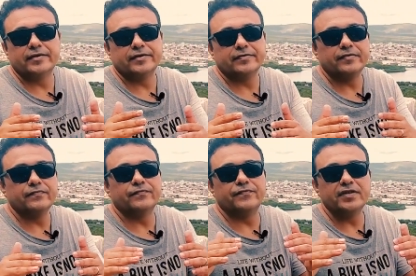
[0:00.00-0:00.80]
em
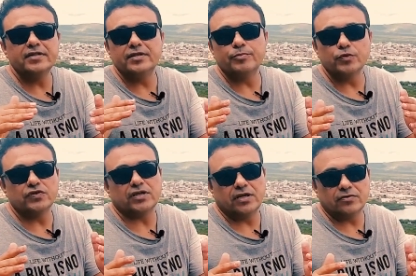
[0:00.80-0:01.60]

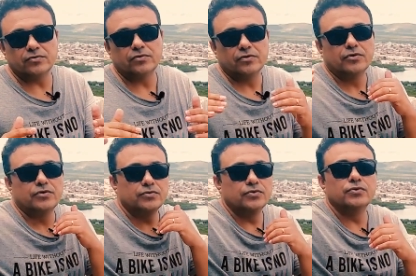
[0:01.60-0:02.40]
20%
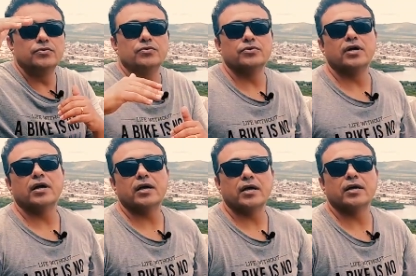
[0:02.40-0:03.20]
do,
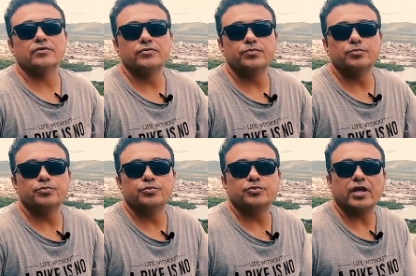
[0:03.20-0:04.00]
da, do
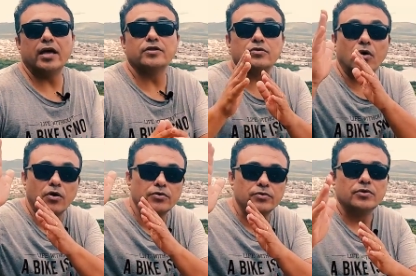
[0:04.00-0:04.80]

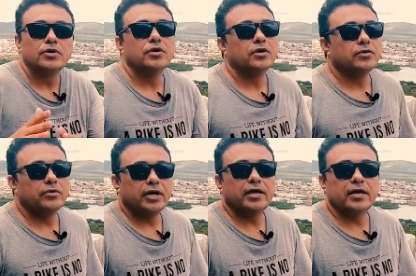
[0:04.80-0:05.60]
território
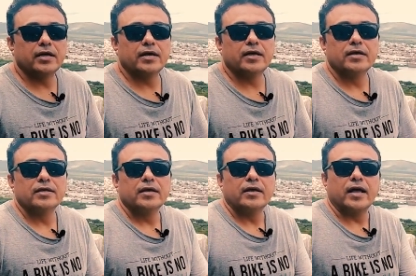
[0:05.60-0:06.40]
né?
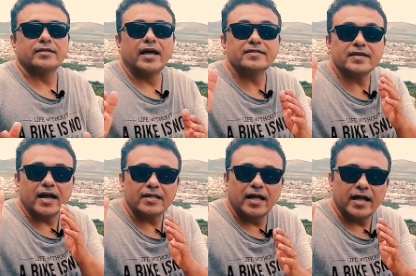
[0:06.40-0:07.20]
da
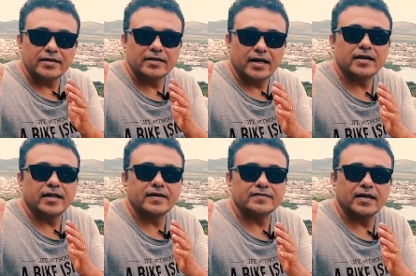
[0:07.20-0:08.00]
escalada da,
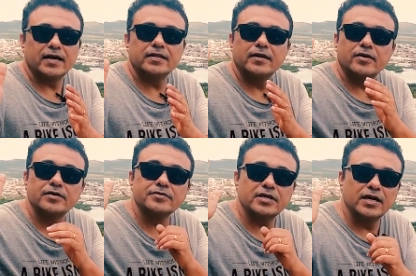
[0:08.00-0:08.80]
da serra, né? nós
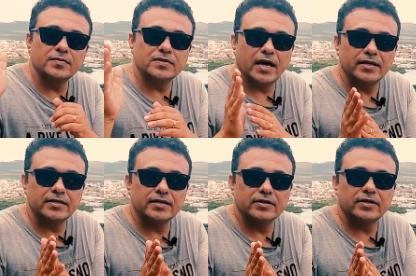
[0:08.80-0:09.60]
não chegamos
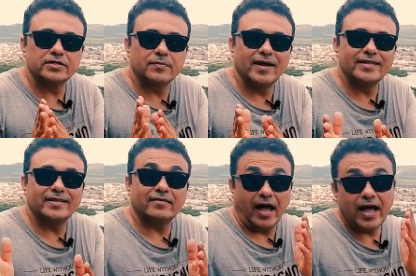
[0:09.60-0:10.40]
ainda na chamada
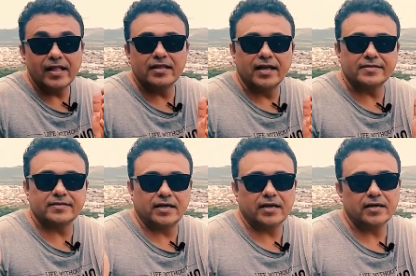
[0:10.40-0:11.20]
talha da
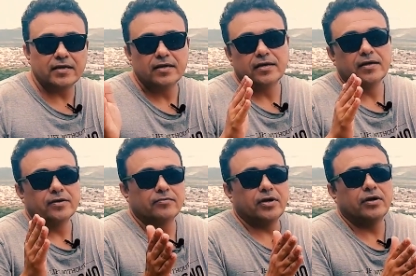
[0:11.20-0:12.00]
serra.
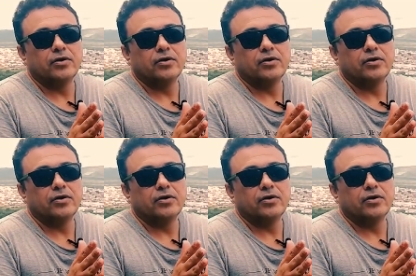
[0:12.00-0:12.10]
Né?